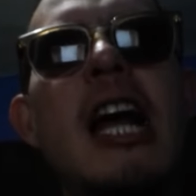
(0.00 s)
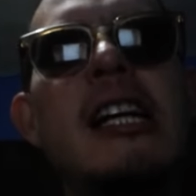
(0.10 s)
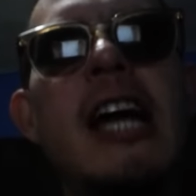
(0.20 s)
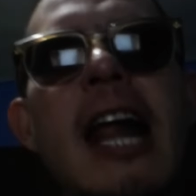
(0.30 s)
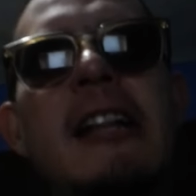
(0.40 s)

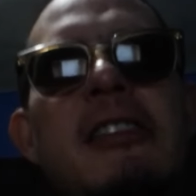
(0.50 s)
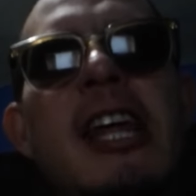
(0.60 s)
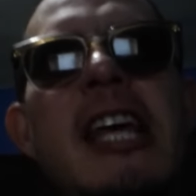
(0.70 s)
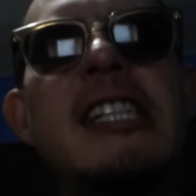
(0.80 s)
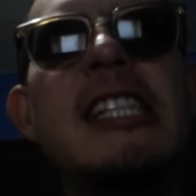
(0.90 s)
sangrante
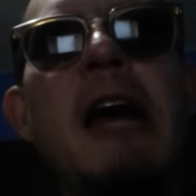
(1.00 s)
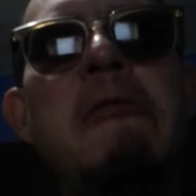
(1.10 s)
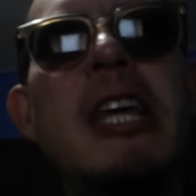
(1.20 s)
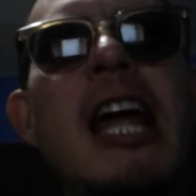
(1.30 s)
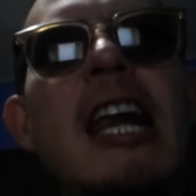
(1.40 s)
de esta
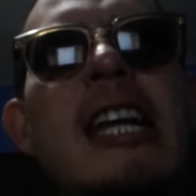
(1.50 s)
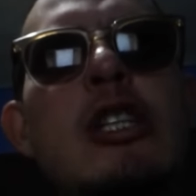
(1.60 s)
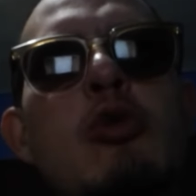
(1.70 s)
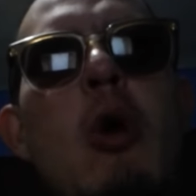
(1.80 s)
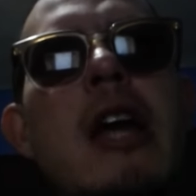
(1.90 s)
vida
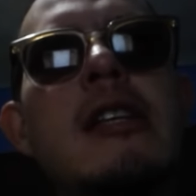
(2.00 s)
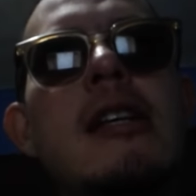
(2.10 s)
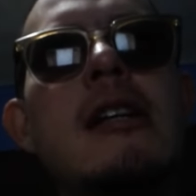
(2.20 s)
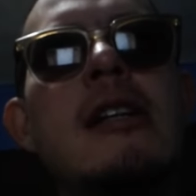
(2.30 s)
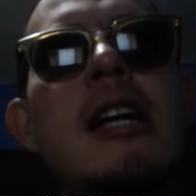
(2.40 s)

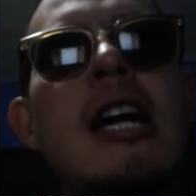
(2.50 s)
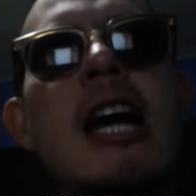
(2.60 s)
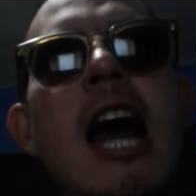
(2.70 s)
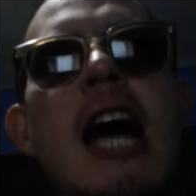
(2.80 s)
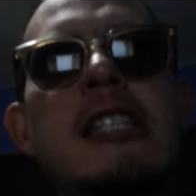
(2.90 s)
risueña,
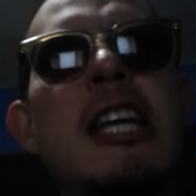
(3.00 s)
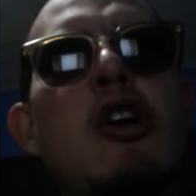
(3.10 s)
así